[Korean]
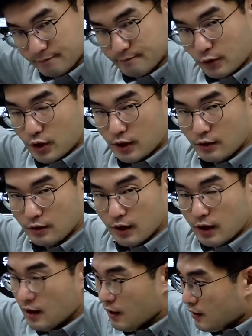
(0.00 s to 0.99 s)
뭘까요?
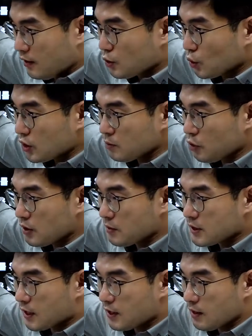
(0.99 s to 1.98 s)
이 조직
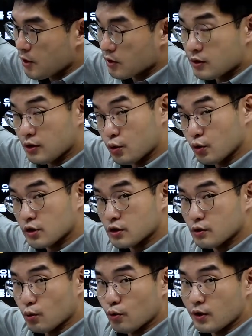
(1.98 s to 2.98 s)
몰입이 잘 되면 그
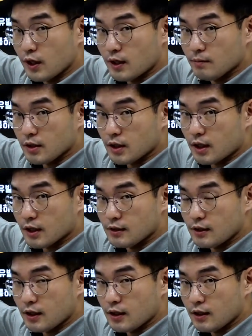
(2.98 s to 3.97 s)
조직은 오래 갑니다.
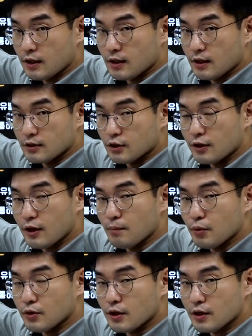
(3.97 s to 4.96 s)
근데 전에
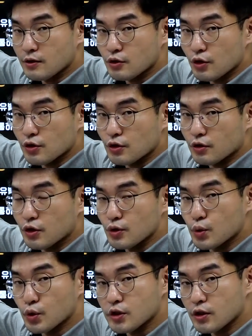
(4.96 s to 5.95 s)
한번 얘기한 적 있죠. 전
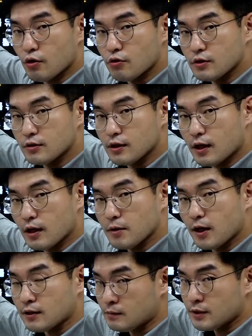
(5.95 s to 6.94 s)
조직에 어울리는 사람이
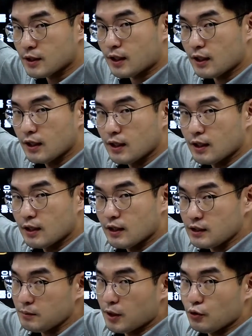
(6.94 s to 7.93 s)
아닙니다.
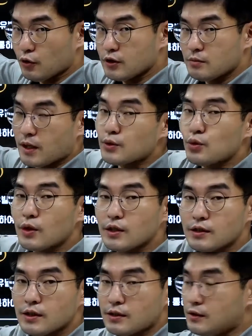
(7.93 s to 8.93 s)
하지만 여기는
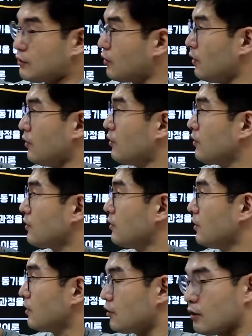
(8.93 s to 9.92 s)
만족하니까 있는 거예요.
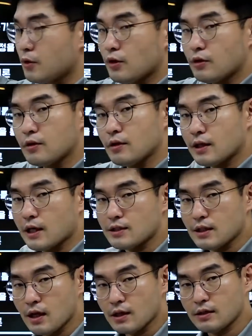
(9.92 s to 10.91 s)
그러면
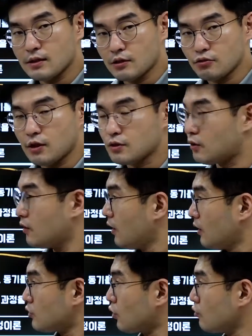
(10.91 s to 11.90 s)
가치관끼리 상충하죠.
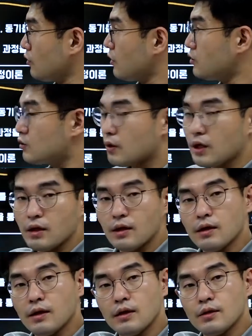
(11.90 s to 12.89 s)
저도 일종의
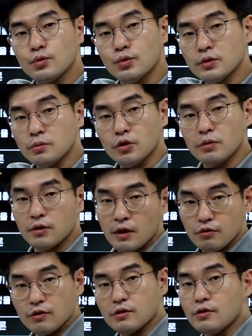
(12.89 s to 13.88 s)
조직 몰입을
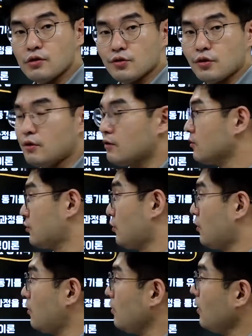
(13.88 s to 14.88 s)
하고 있는 거죠.
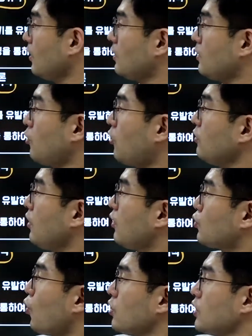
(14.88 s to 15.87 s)
그죠 2번
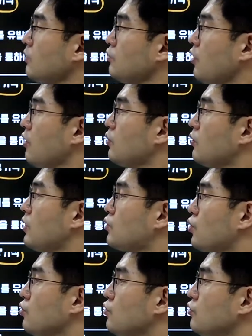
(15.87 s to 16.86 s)
동기부여 이론의
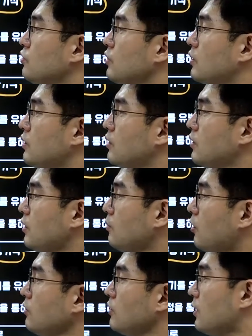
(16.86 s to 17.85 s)
종류
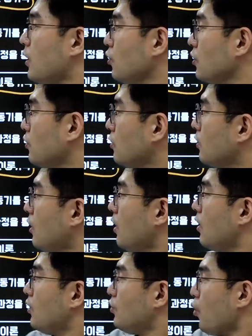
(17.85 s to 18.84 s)
1번 내용 이론
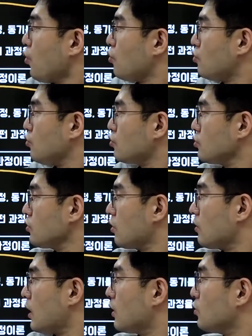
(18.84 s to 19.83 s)
욕구
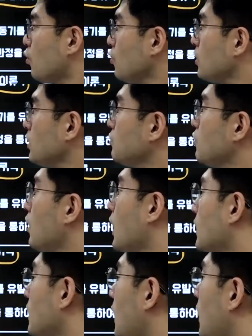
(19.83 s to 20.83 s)
충족과 동기부여
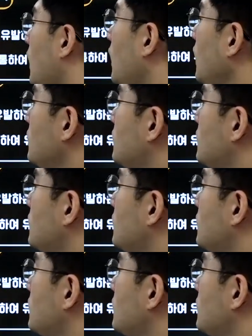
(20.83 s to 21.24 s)
간에